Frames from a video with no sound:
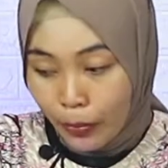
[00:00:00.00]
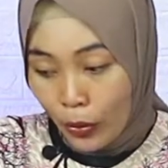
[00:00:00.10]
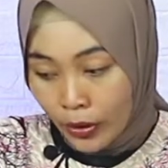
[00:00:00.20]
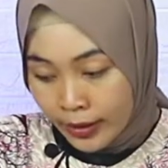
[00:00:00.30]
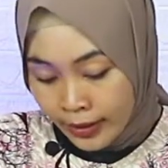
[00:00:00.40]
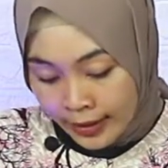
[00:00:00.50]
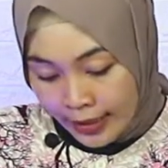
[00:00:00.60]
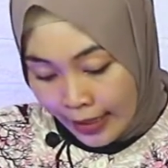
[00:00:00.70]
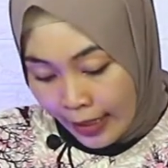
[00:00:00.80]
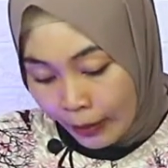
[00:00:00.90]
pun,
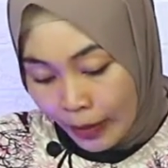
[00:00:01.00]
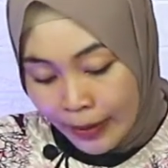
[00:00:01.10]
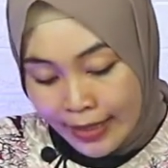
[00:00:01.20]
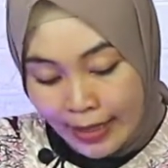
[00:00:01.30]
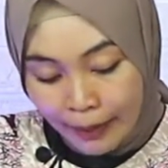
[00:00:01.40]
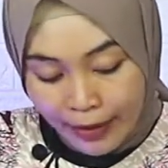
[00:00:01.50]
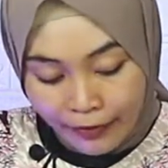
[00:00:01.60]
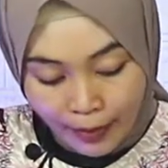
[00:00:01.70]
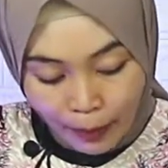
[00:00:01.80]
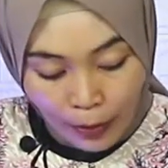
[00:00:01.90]
kalau membeli
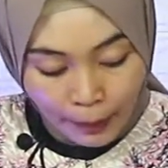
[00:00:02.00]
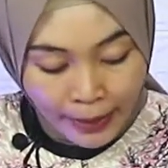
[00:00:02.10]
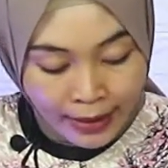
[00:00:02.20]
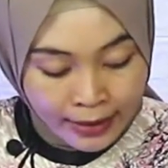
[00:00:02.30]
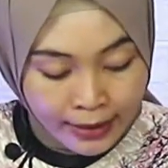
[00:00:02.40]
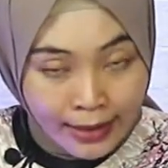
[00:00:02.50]
subwoofer pumping,